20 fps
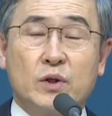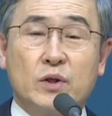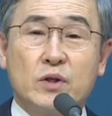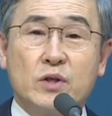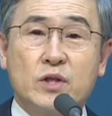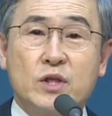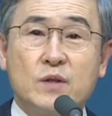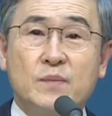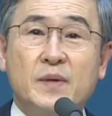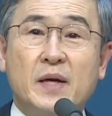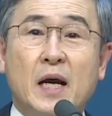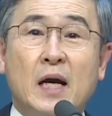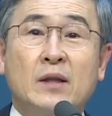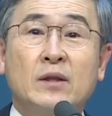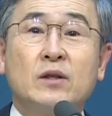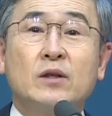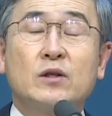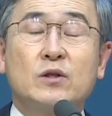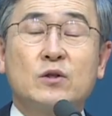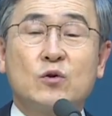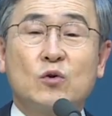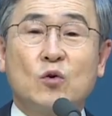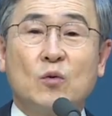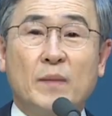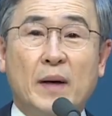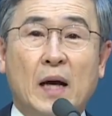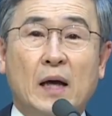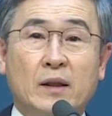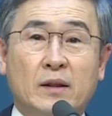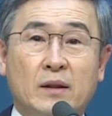열심히 한
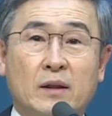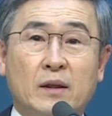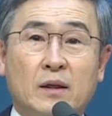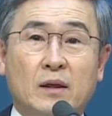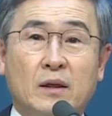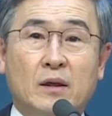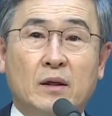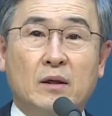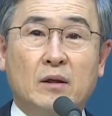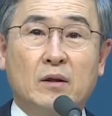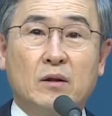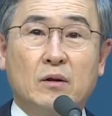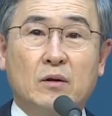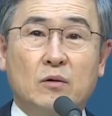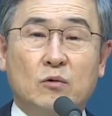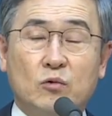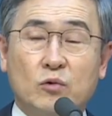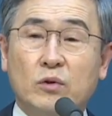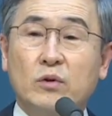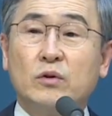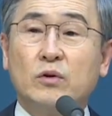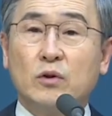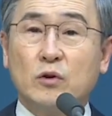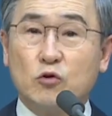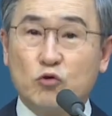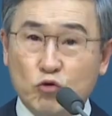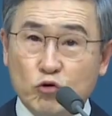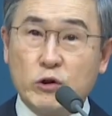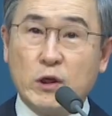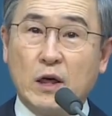것으로만 우리는 늘
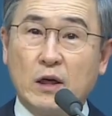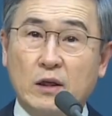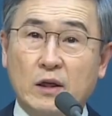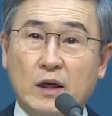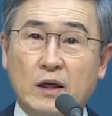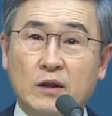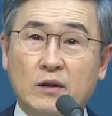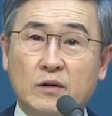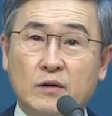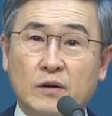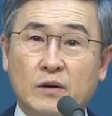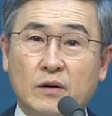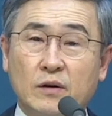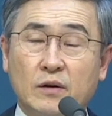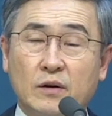주장을 하는 거예요.